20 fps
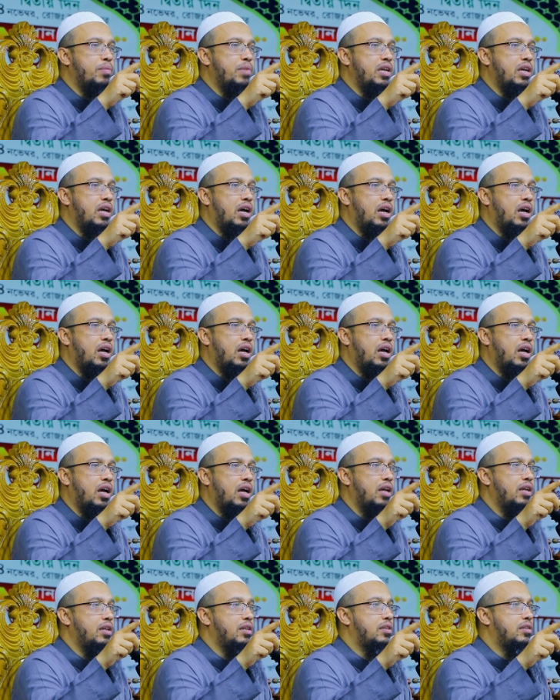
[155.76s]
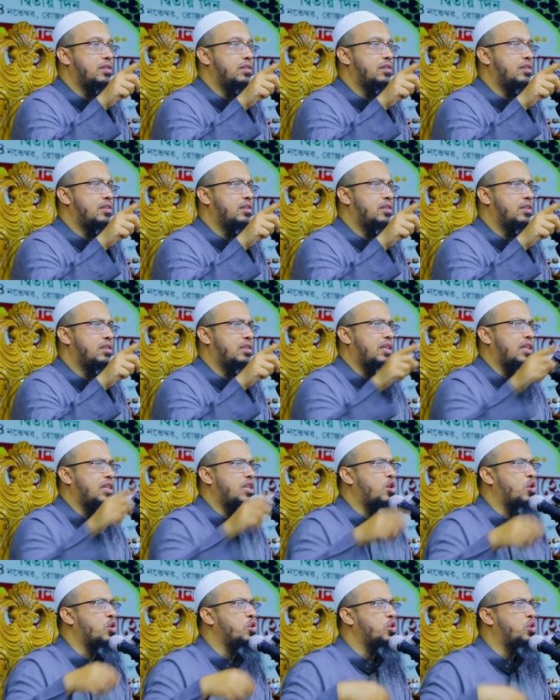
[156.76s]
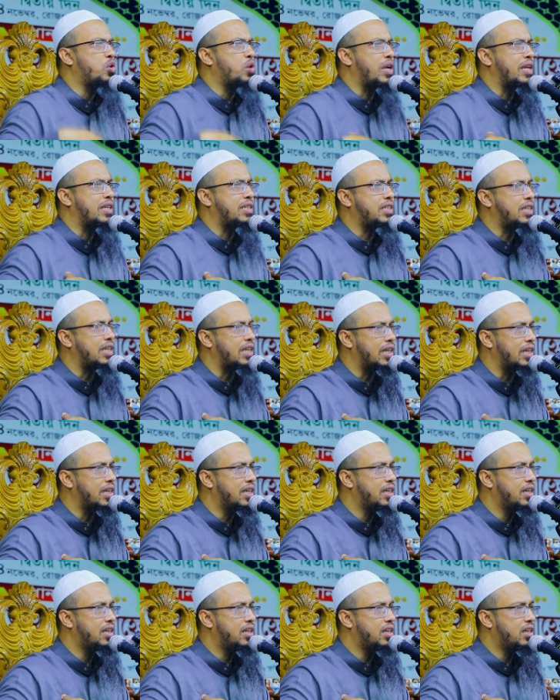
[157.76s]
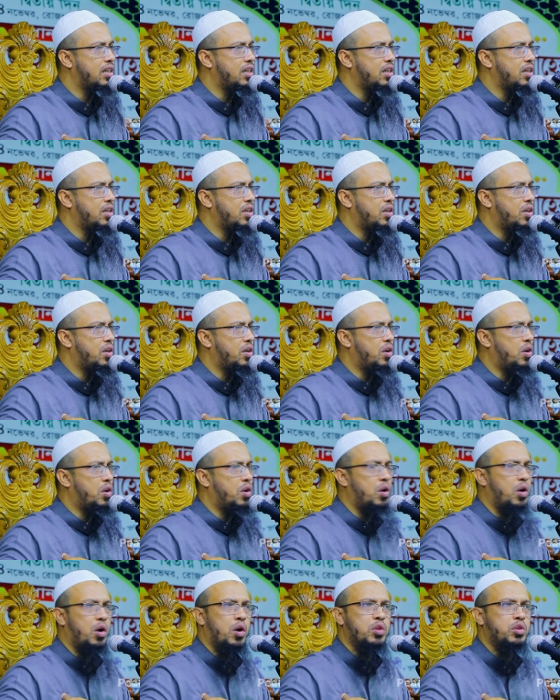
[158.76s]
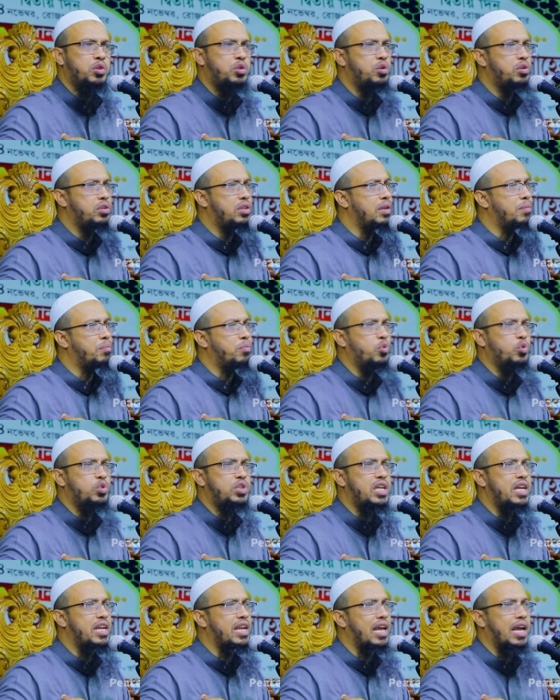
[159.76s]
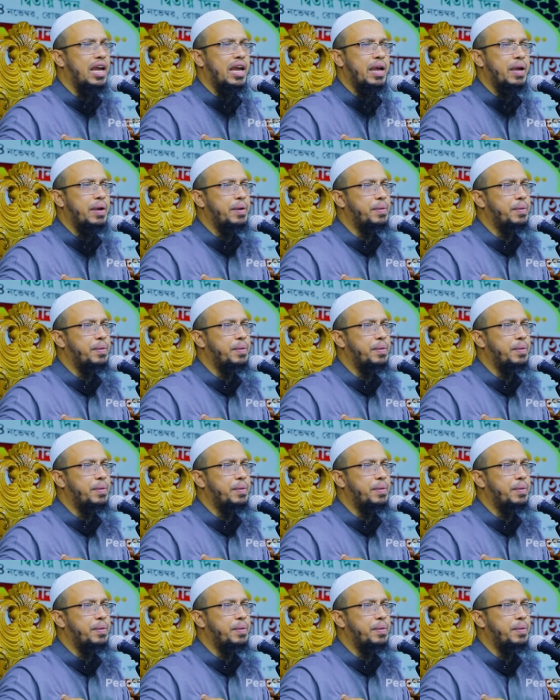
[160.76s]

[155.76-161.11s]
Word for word: বিহা তাদের অন্তর আছে অন্তর দিয়ে বুঝে না